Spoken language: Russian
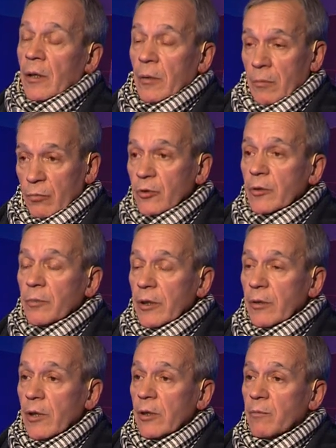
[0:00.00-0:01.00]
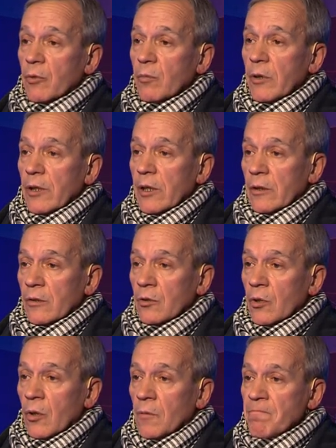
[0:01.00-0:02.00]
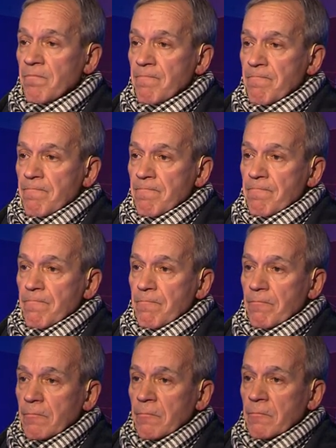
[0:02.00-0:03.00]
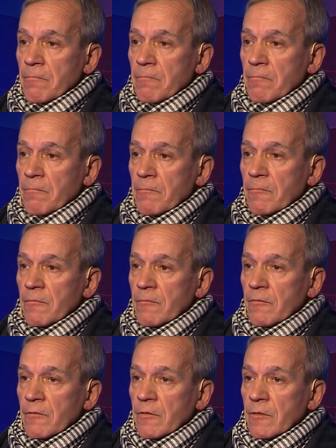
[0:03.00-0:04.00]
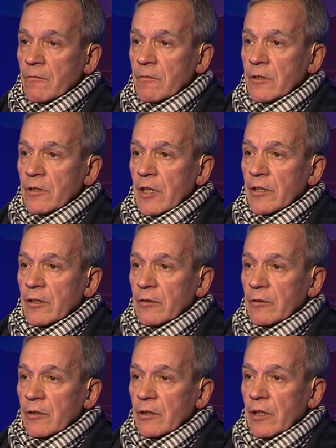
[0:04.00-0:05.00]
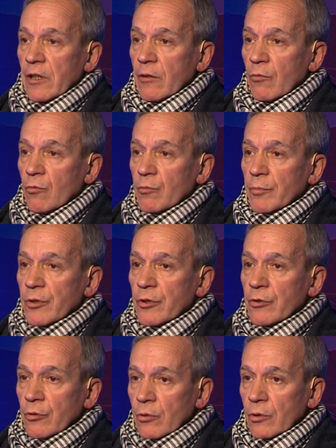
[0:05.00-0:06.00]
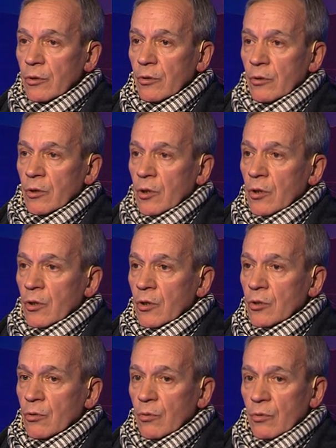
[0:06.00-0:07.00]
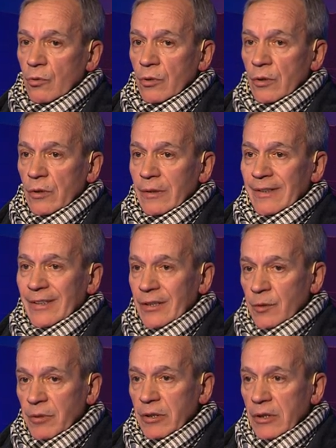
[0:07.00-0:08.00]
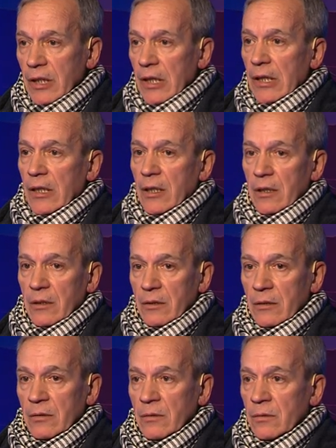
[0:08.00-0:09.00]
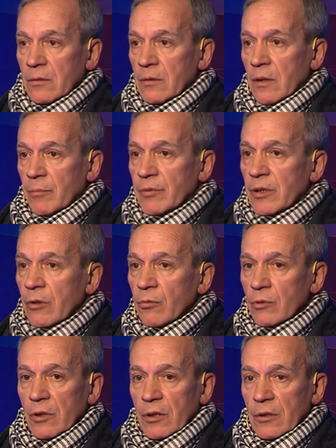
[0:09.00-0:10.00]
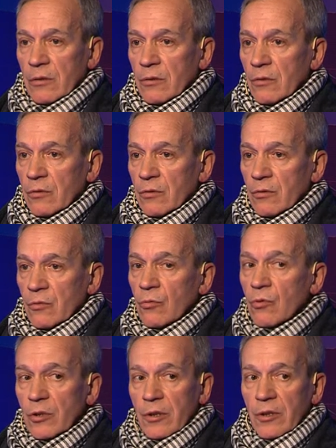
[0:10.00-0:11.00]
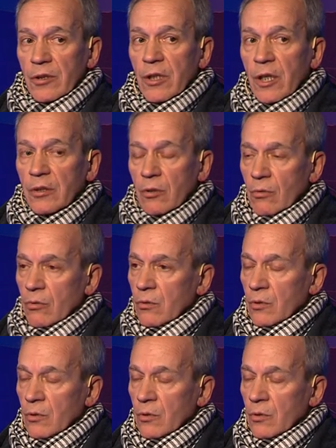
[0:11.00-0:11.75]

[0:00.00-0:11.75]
будет принимать публика. Но вы, вы знаете, я убежден, что э, этот спектакль э, абсолютно э, нужный театру.